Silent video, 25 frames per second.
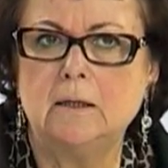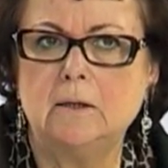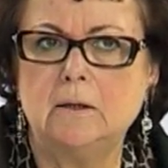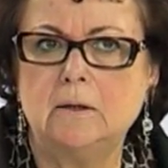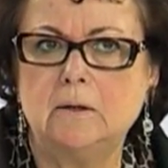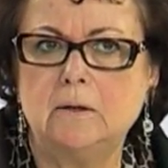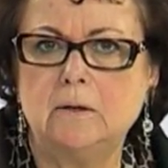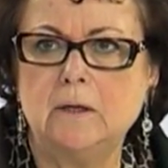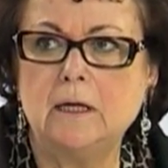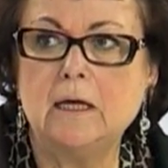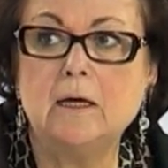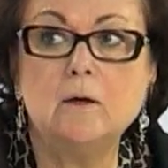
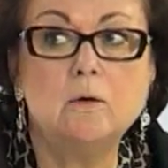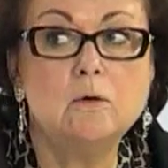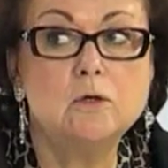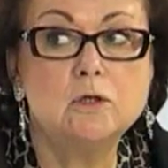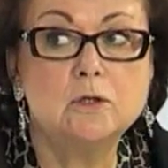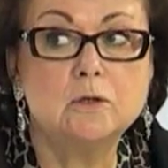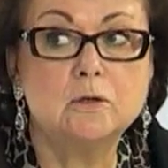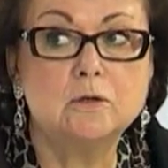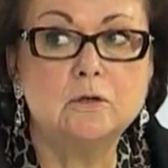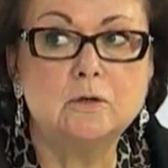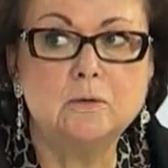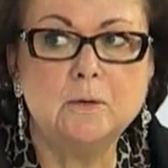euh, et
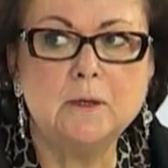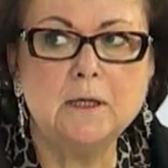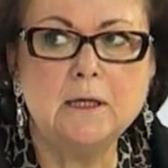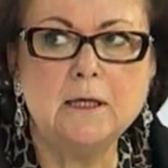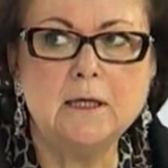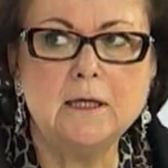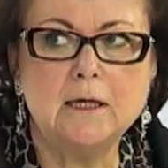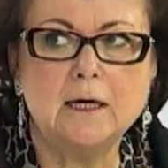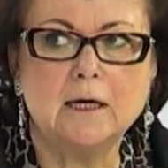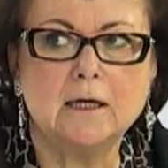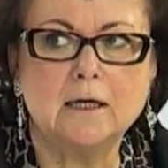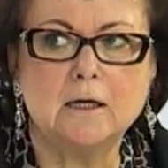
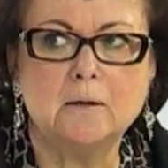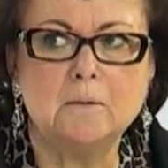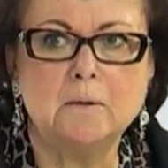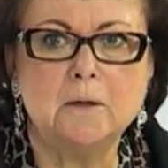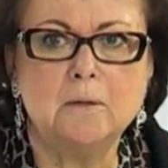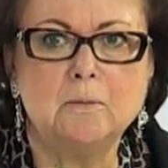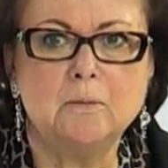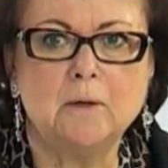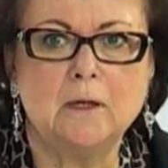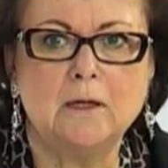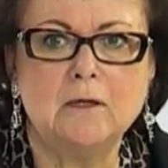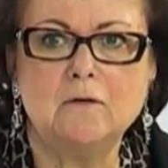aujourd'hui, il y a quand
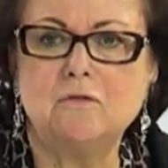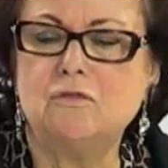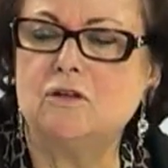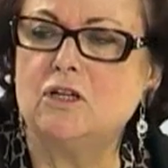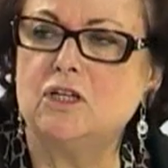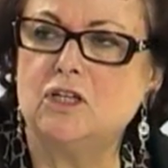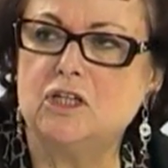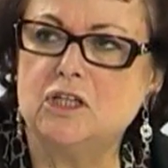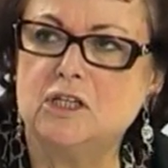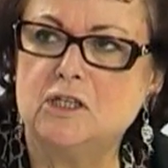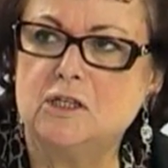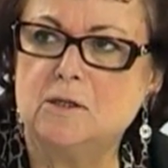même un
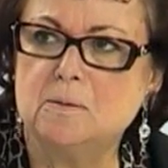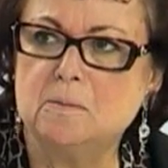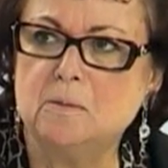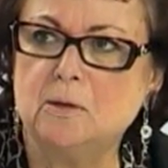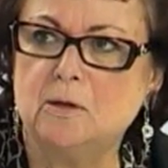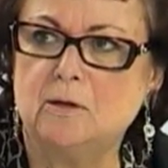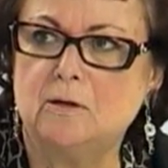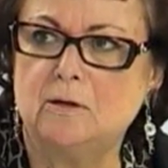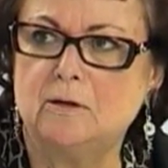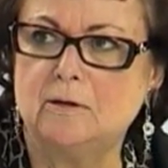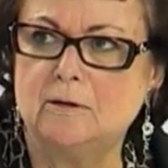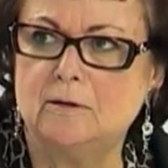
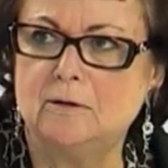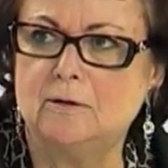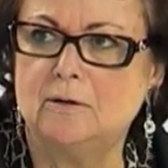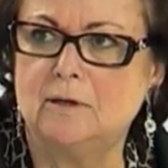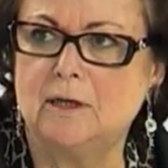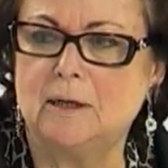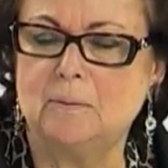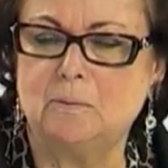réfléchissement euh, de la